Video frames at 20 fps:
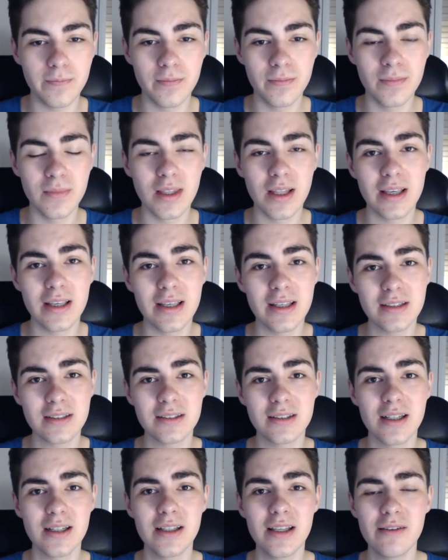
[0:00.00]
Mm,
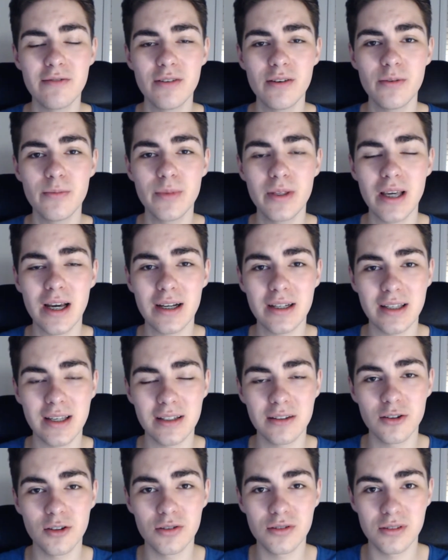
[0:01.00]
jeszcze nie wiem, jak
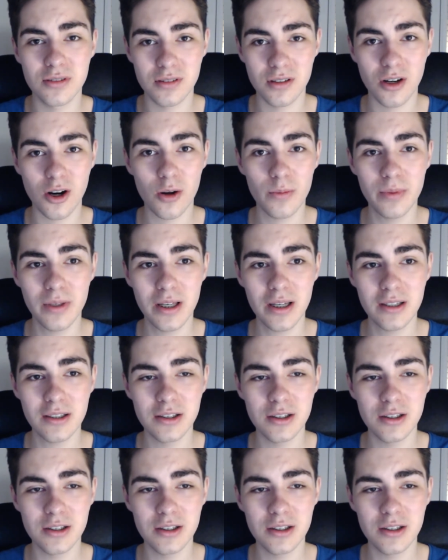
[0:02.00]
ja to zrobię,